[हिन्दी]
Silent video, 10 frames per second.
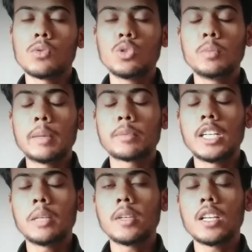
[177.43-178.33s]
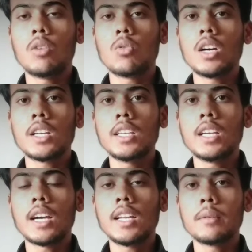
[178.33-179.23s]
उस वेबसाइट पे क्या होगा
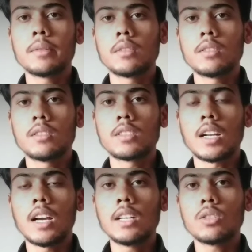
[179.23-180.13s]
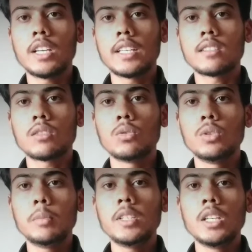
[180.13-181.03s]
कि अगर सरकार कैसे कोई भी